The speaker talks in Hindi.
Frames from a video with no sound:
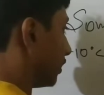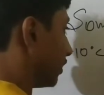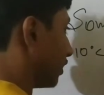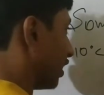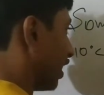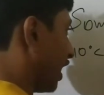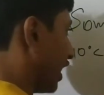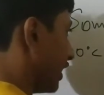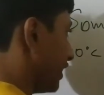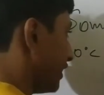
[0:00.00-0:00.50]

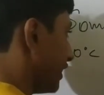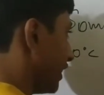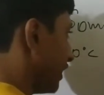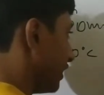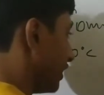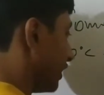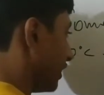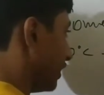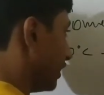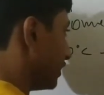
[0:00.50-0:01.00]
हंड्रेड
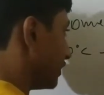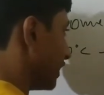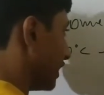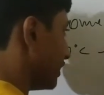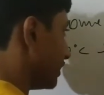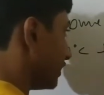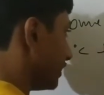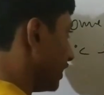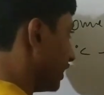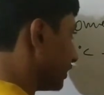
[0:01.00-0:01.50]
डिग्री
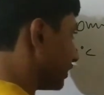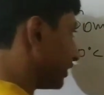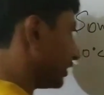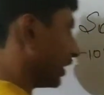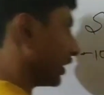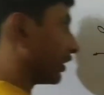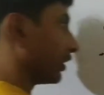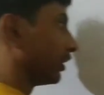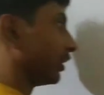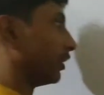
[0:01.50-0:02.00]
सेल्सियस तक
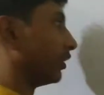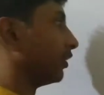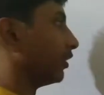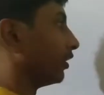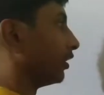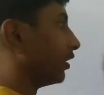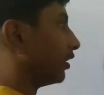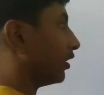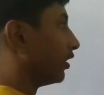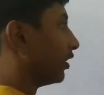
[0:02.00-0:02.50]

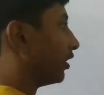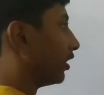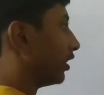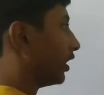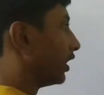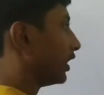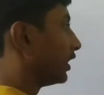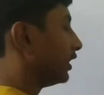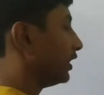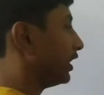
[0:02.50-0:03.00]

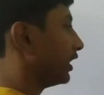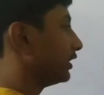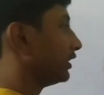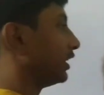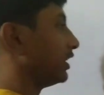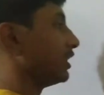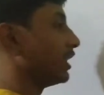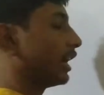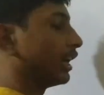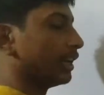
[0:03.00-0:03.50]
ये जिंदा
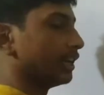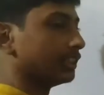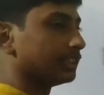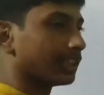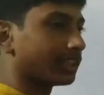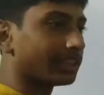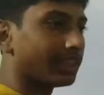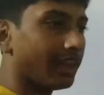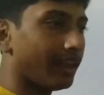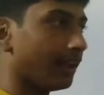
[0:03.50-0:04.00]
रह सकते
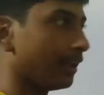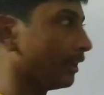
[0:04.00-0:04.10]
हैं